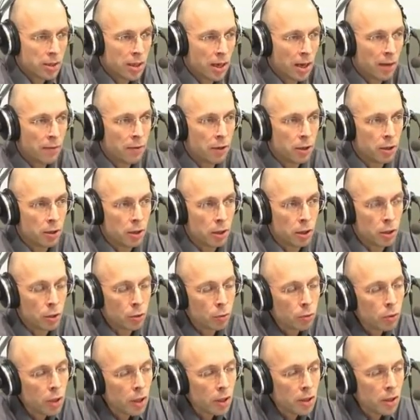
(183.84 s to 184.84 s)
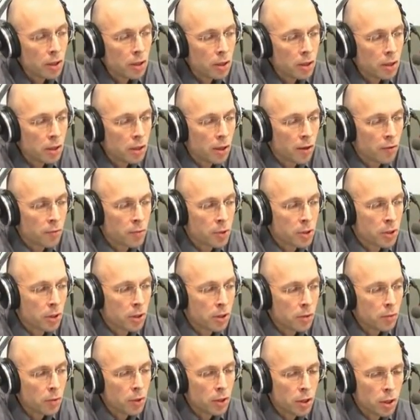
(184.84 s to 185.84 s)
здоровенный никуда не едет, а
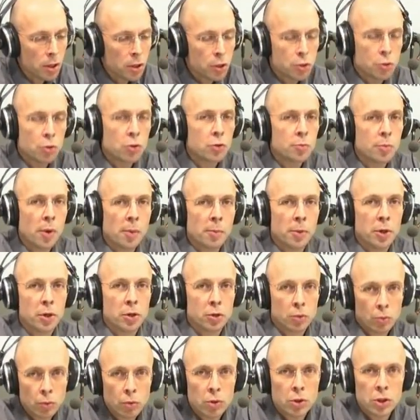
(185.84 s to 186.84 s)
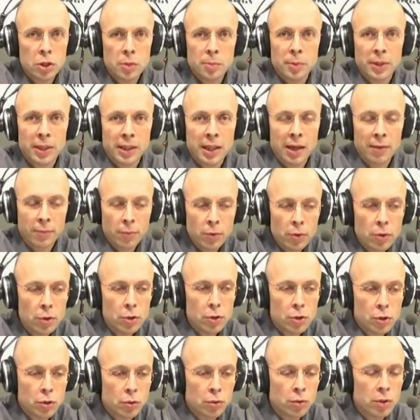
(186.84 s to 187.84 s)
вместо него едет что-нибудь поменьше. Ну, типа
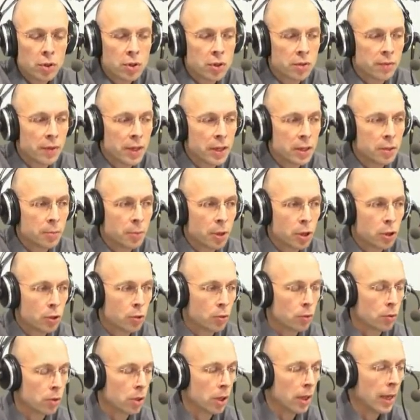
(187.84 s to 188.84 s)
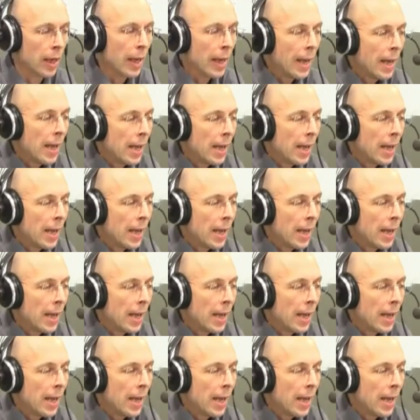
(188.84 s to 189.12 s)
того, что называется маршруткой.